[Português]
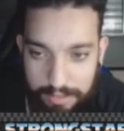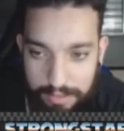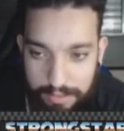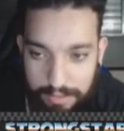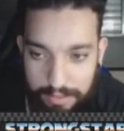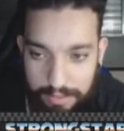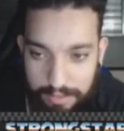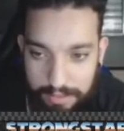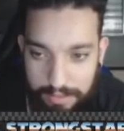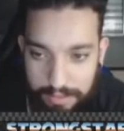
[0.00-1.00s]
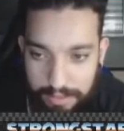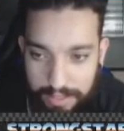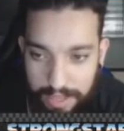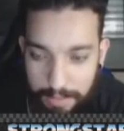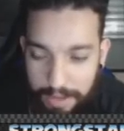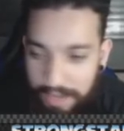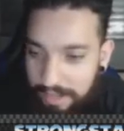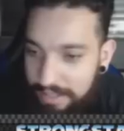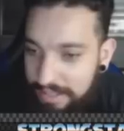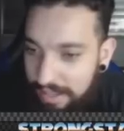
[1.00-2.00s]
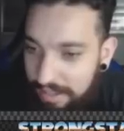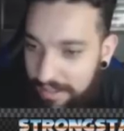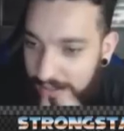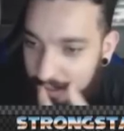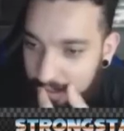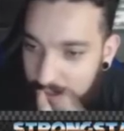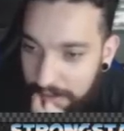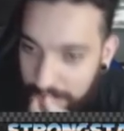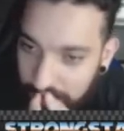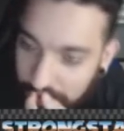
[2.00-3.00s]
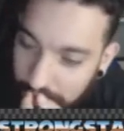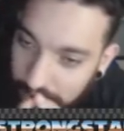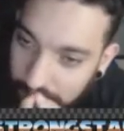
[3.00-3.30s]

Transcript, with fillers: Mali? É Mali a senha? Não.